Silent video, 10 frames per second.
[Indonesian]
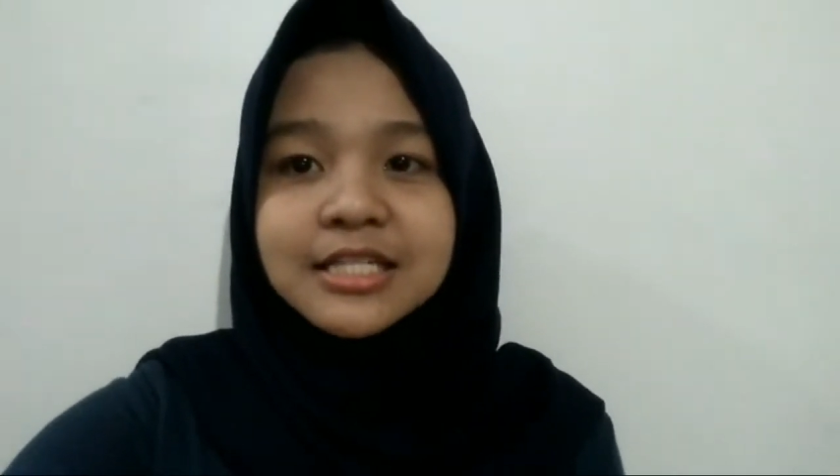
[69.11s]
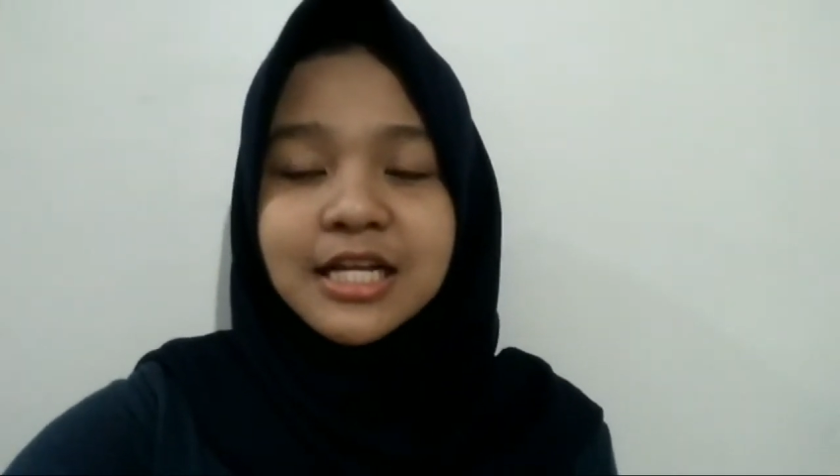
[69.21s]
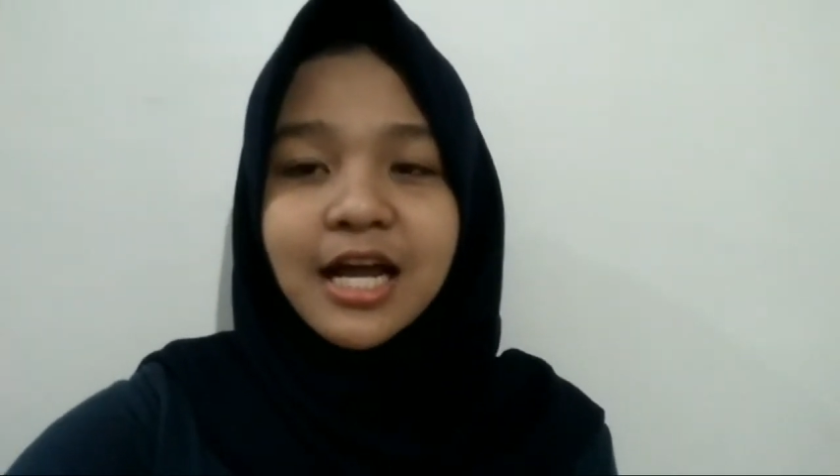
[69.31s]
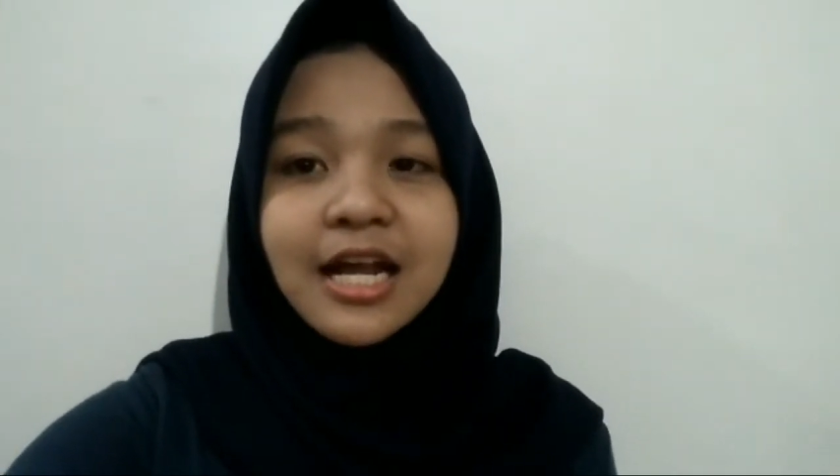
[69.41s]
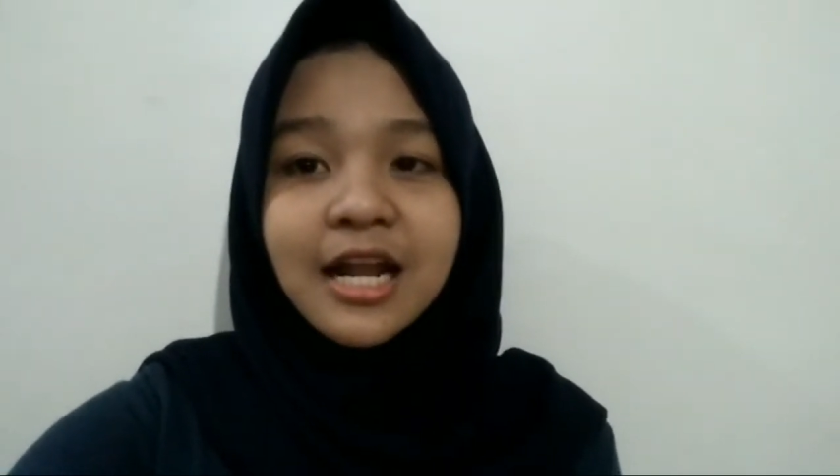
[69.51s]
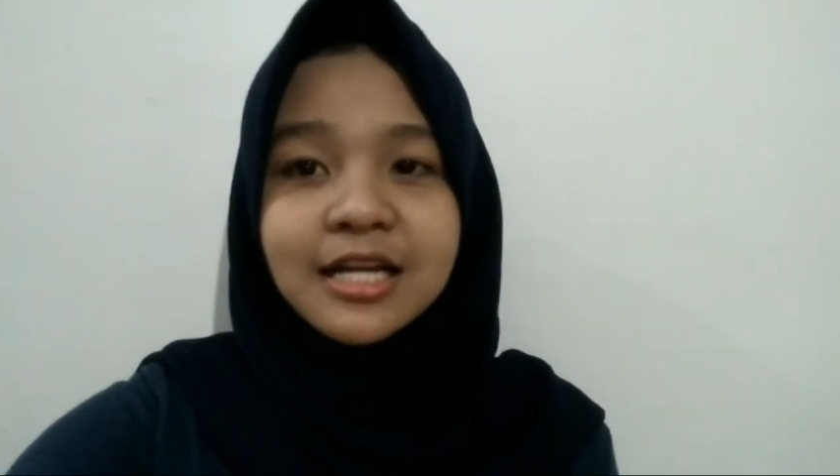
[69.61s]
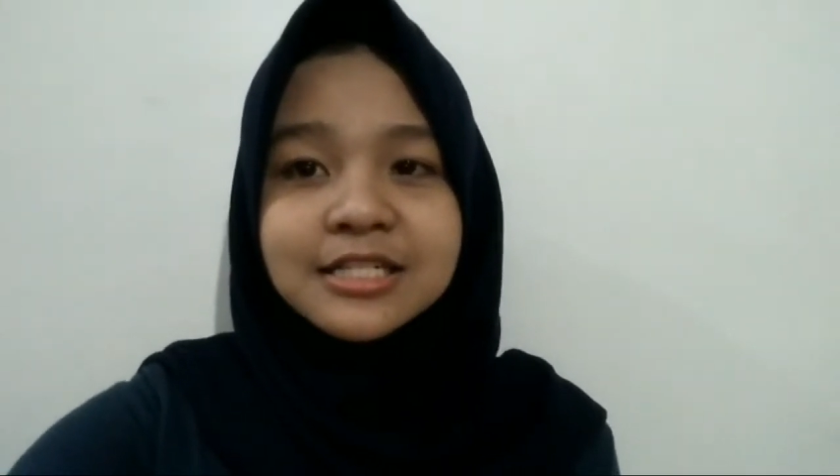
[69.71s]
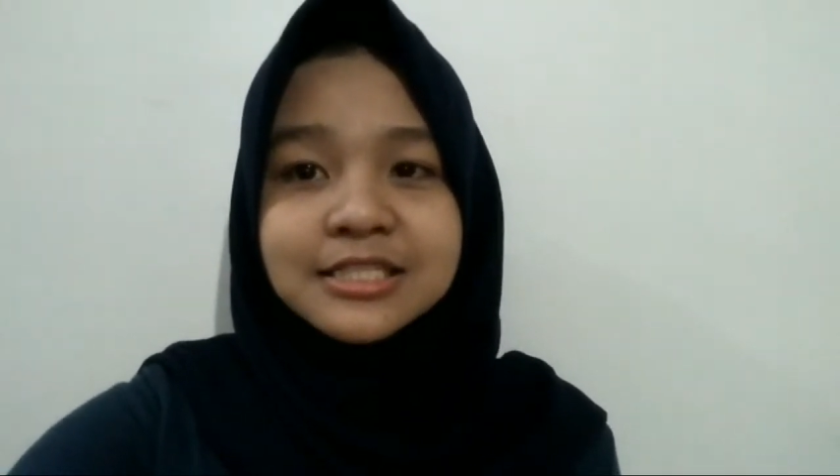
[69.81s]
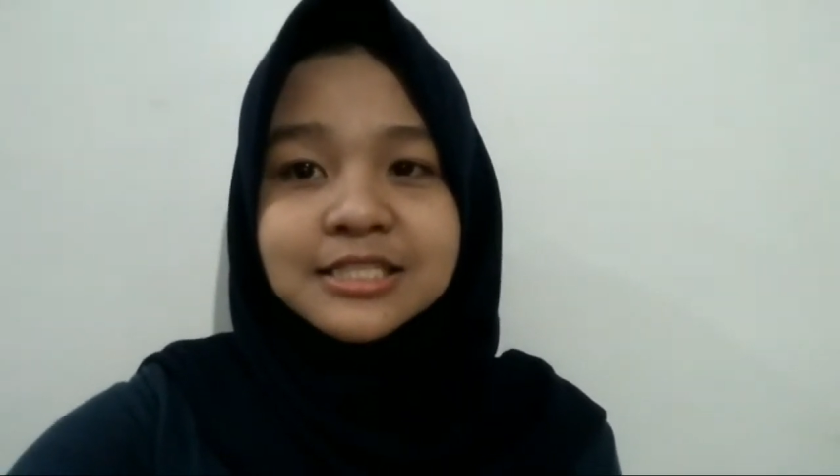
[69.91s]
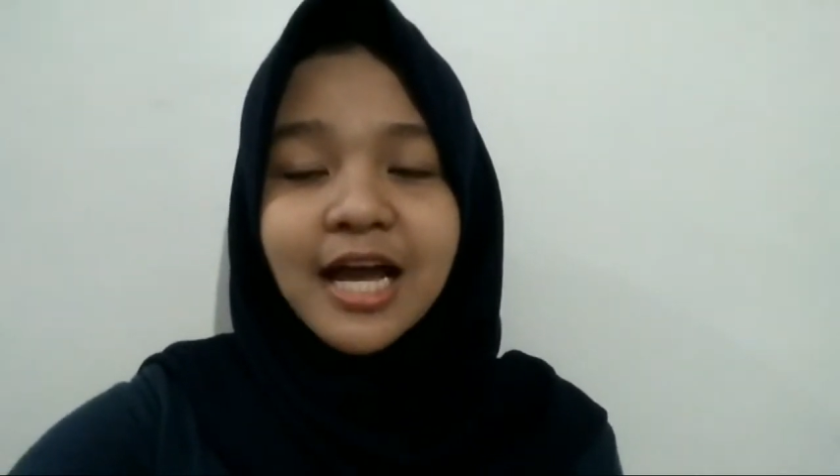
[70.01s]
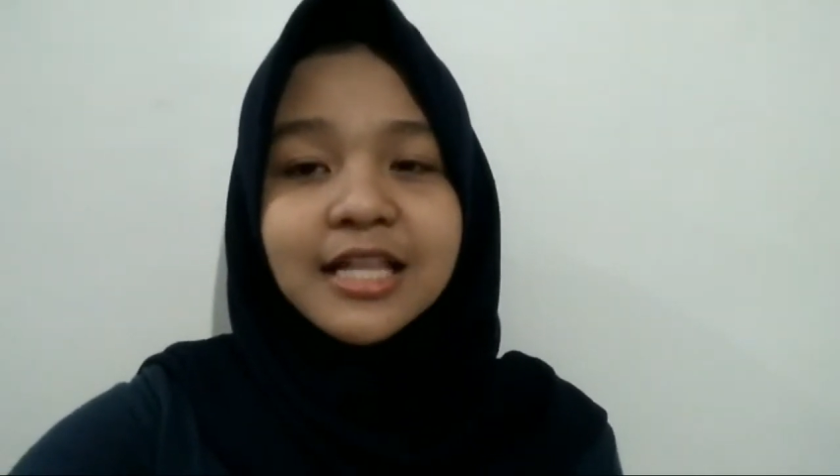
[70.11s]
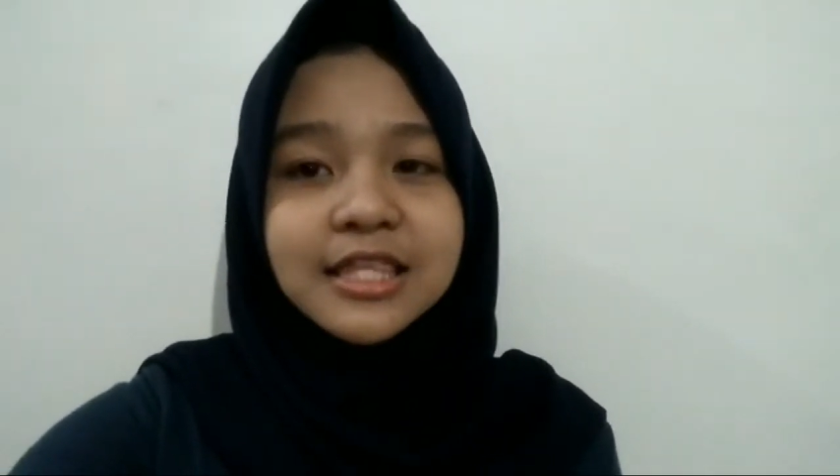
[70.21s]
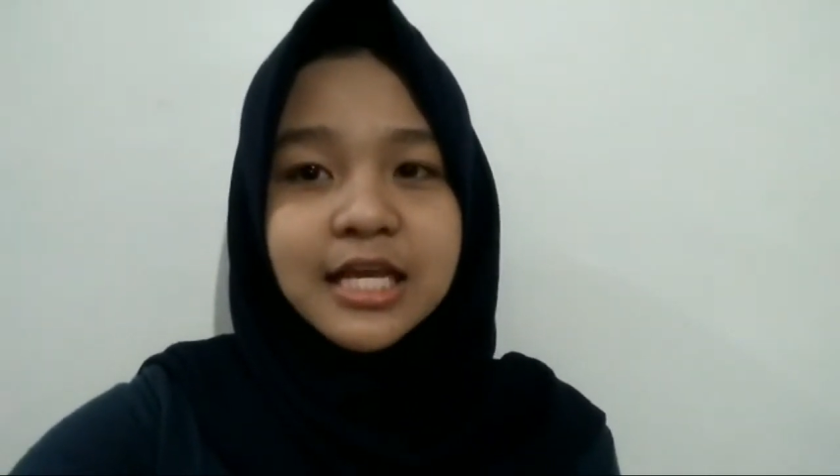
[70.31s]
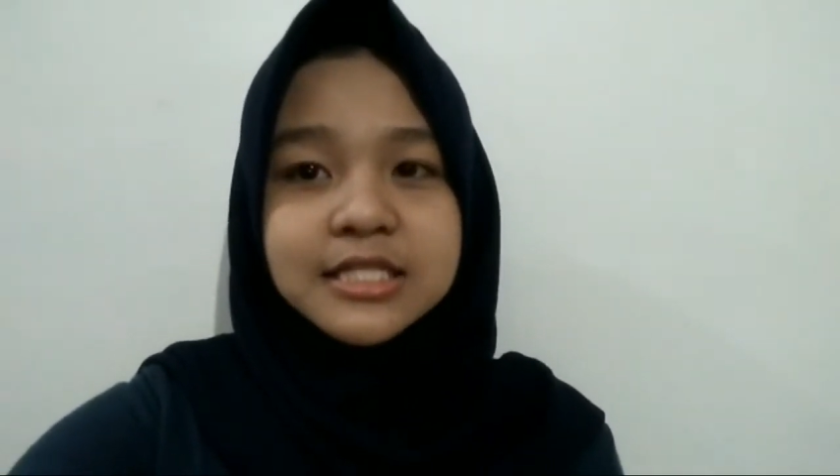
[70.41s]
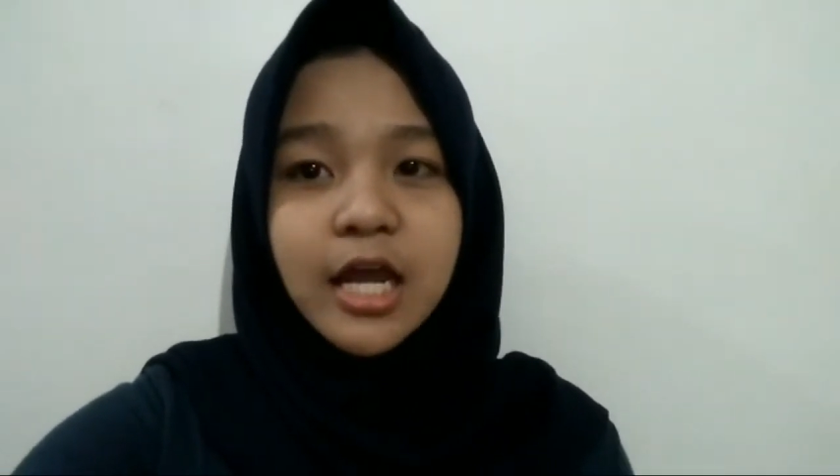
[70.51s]
Sekarang
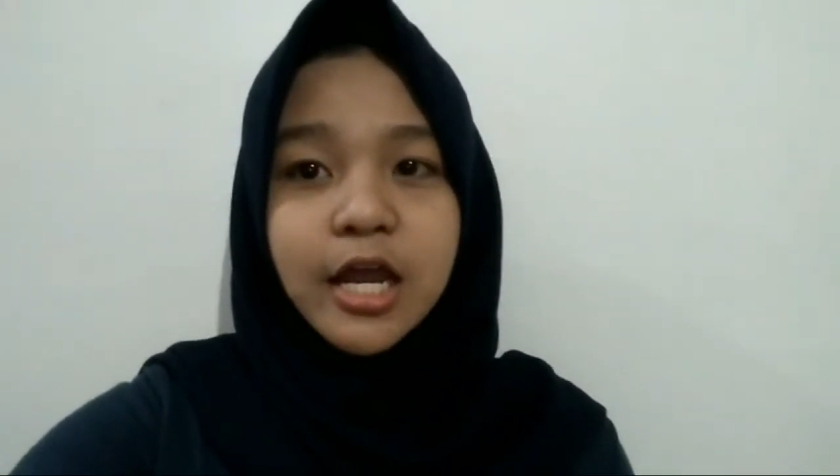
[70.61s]
saatnya